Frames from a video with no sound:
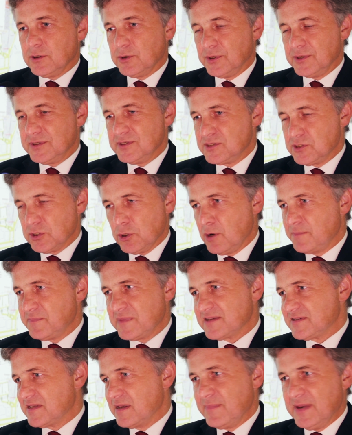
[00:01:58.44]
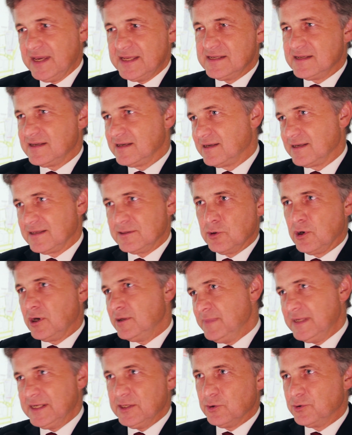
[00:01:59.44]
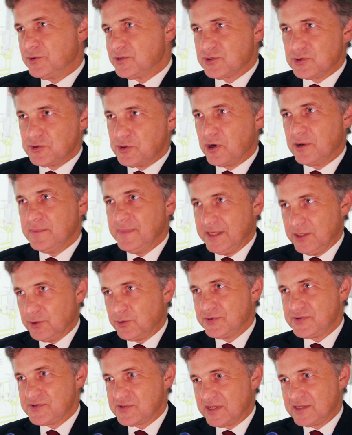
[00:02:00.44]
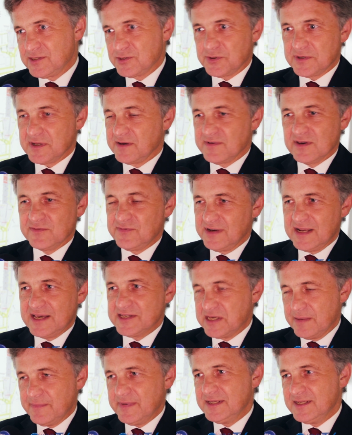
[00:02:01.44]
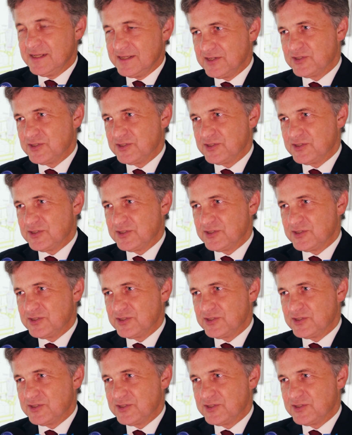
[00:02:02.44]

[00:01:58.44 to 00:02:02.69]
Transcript: Und ob das am Ende 9 Millionen zu 9 Millionen sind oder wir vielleicht am Ende